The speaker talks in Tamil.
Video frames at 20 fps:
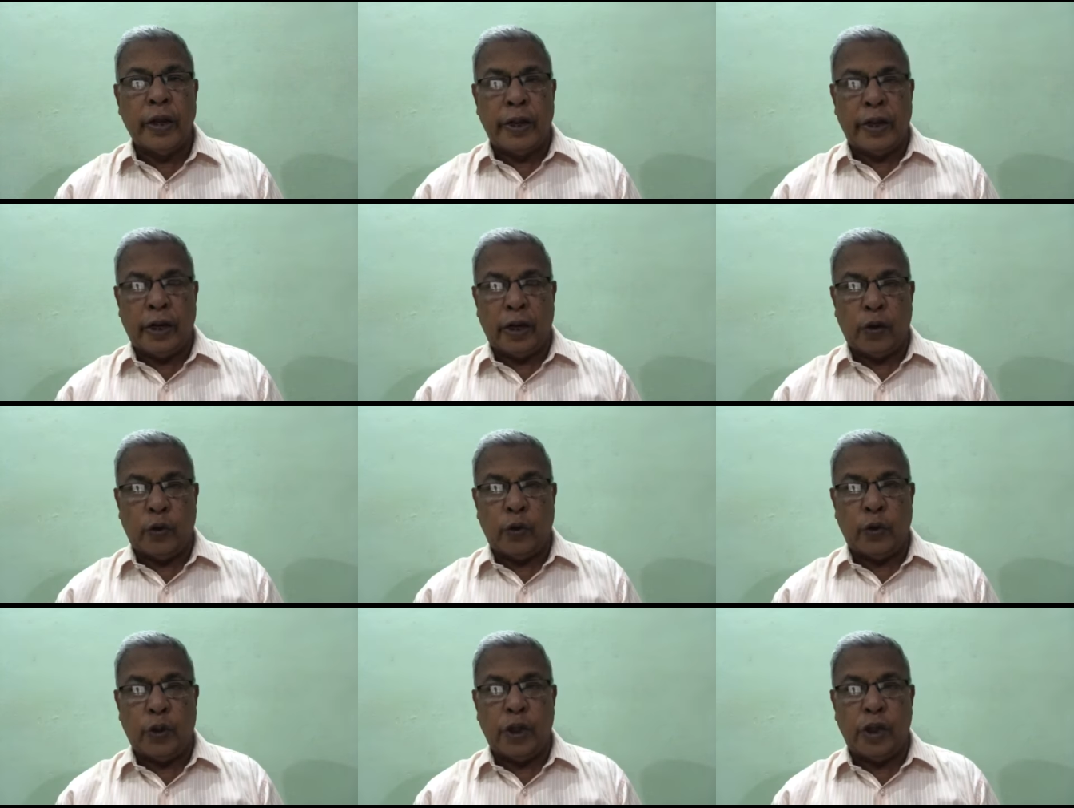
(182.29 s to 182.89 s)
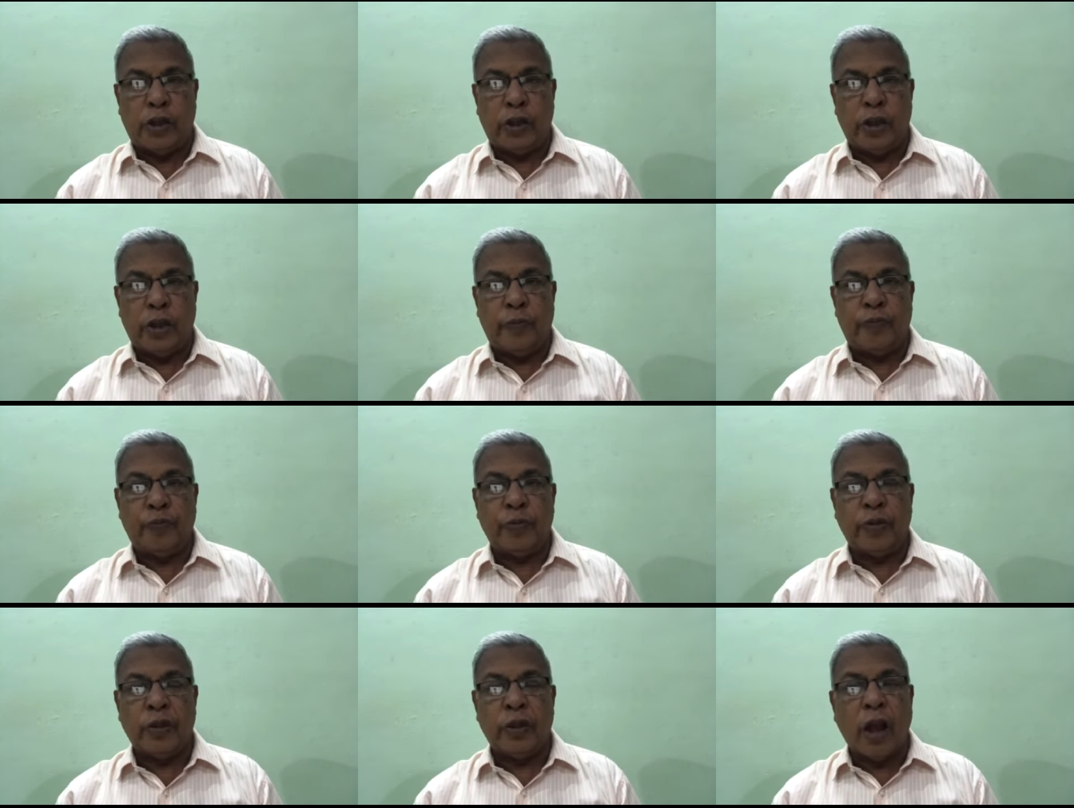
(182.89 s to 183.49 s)
நீ எங்களுக்கு உதவி
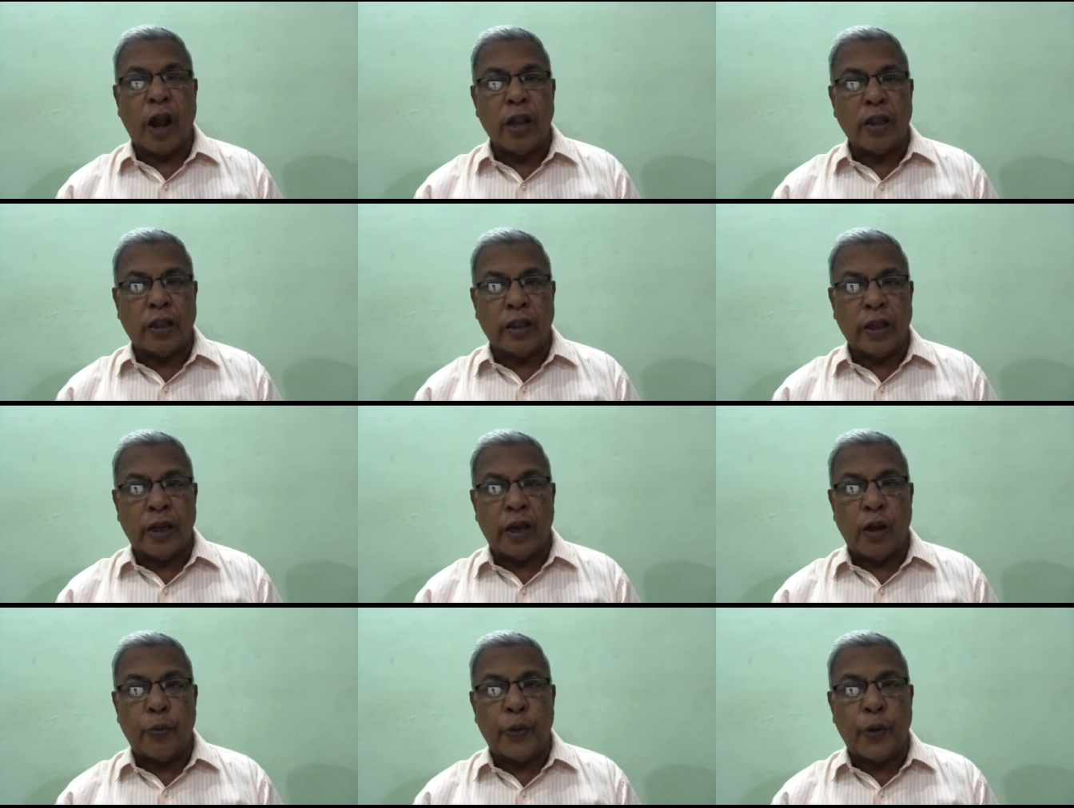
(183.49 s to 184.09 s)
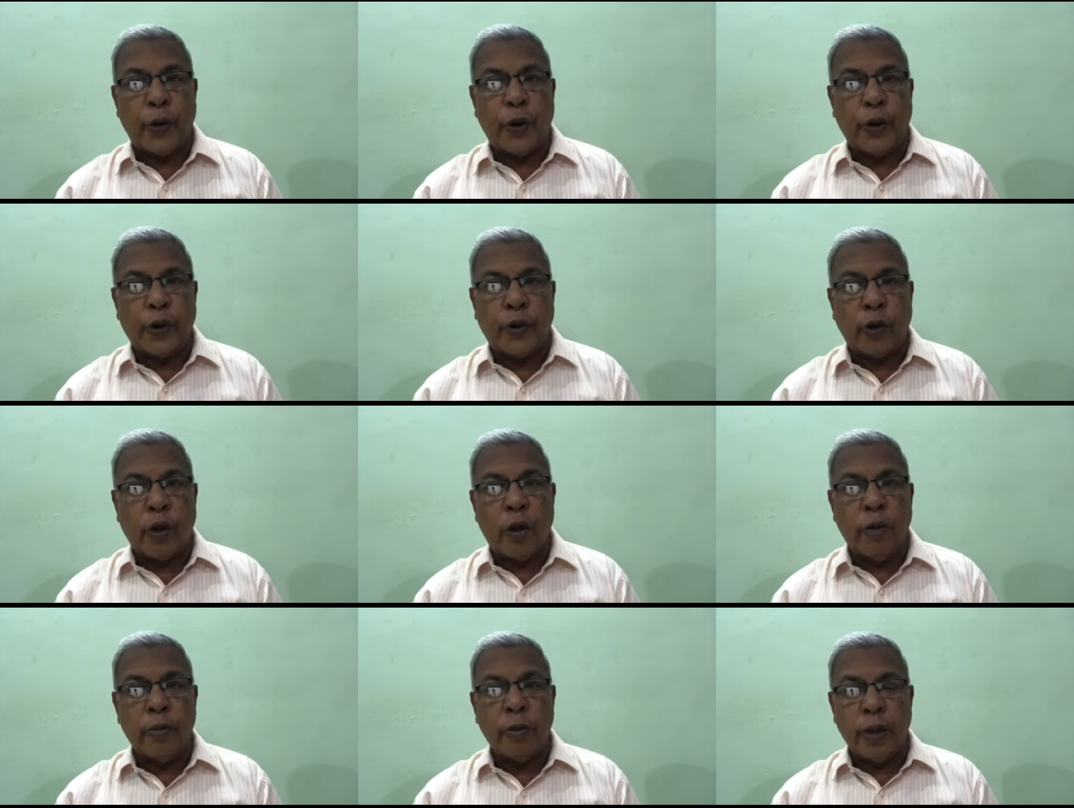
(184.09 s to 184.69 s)
செய்யும் தாழ்த்தி எங்களை ஒப்புக்
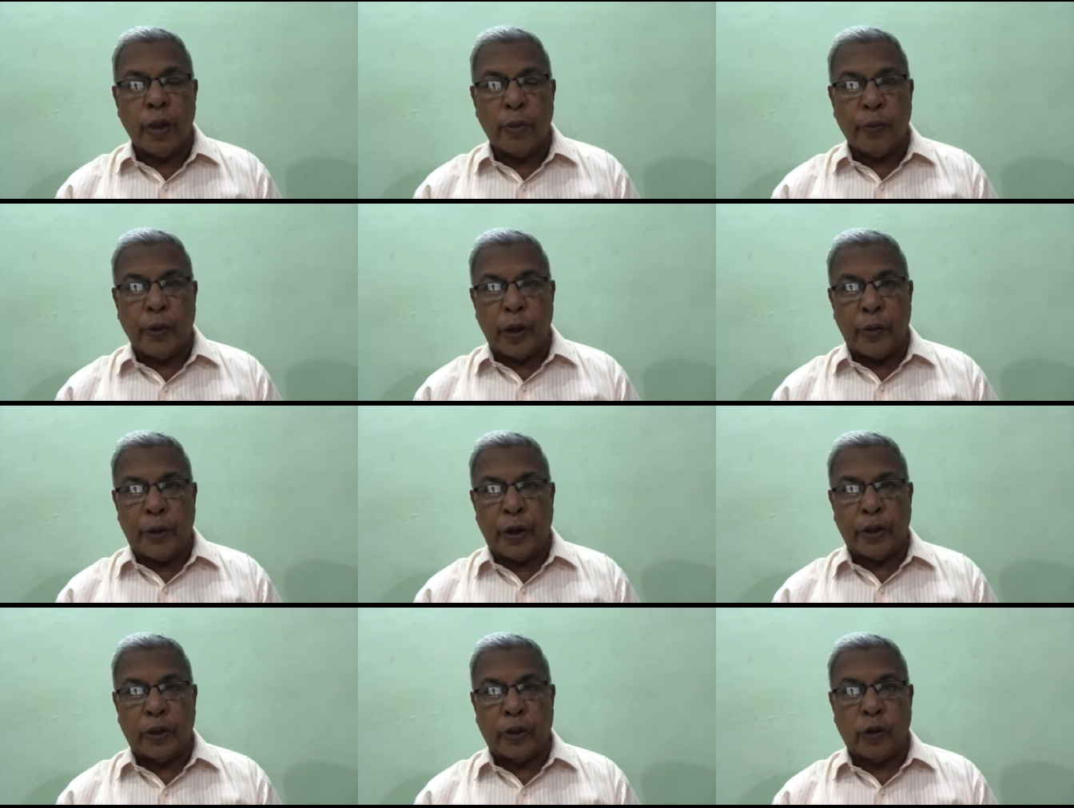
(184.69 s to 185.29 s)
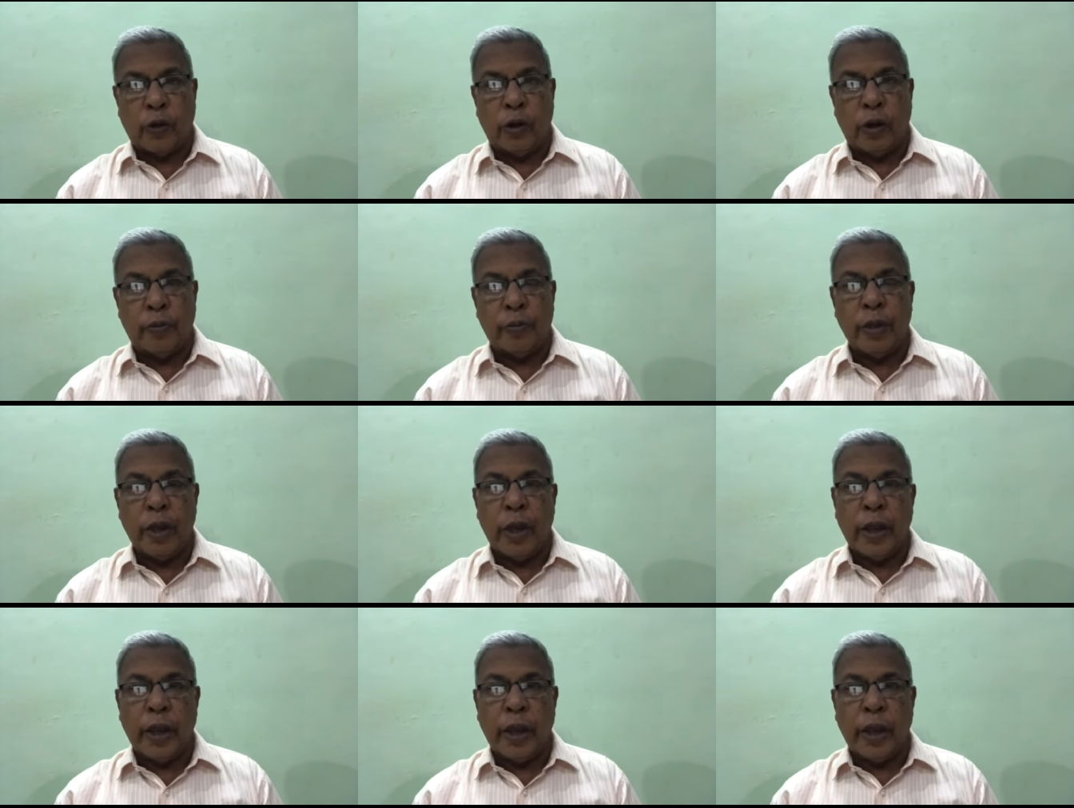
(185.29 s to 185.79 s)
கொடுக்கிறோம் பொறுப்படுத்துகிறோம்